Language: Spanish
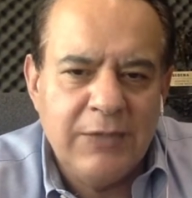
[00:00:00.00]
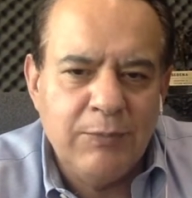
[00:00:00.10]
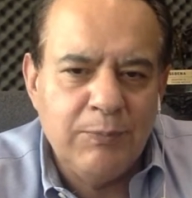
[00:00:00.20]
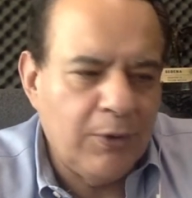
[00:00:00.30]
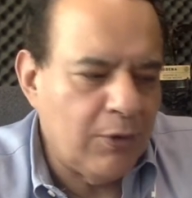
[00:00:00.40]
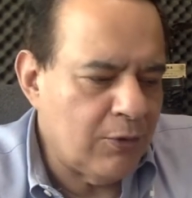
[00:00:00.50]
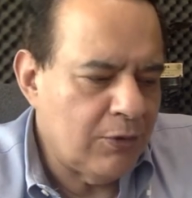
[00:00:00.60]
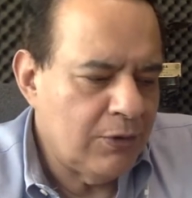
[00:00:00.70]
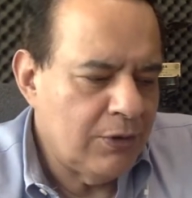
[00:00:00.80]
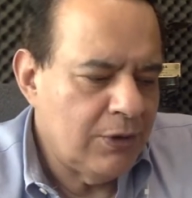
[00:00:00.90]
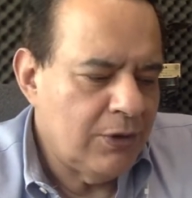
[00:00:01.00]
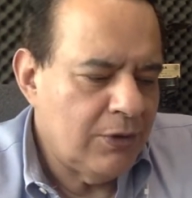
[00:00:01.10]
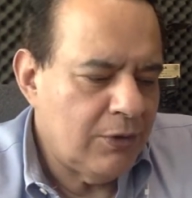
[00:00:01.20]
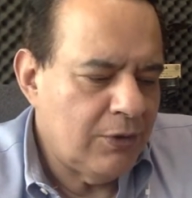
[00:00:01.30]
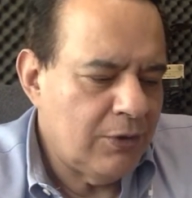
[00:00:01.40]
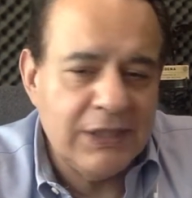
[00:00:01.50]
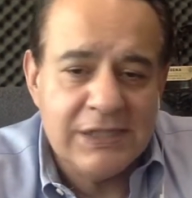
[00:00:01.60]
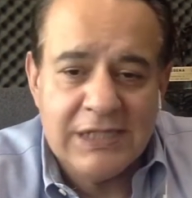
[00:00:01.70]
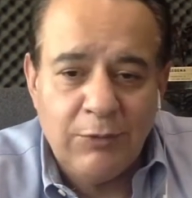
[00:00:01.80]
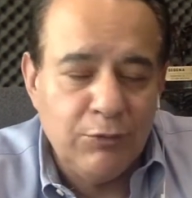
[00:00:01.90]
un poco o
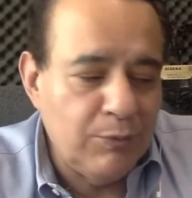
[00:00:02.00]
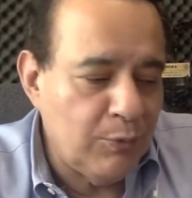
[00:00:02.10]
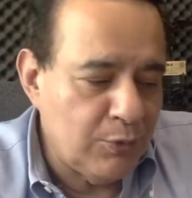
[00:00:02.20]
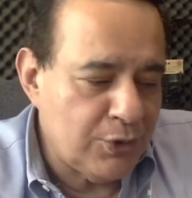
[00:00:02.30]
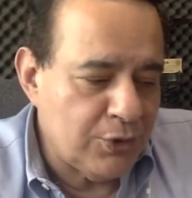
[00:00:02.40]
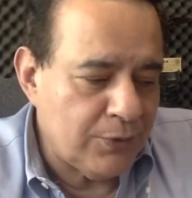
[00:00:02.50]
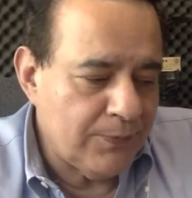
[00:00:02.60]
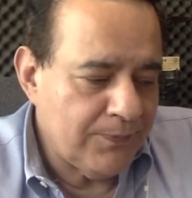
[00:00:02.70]
quizá un mucho.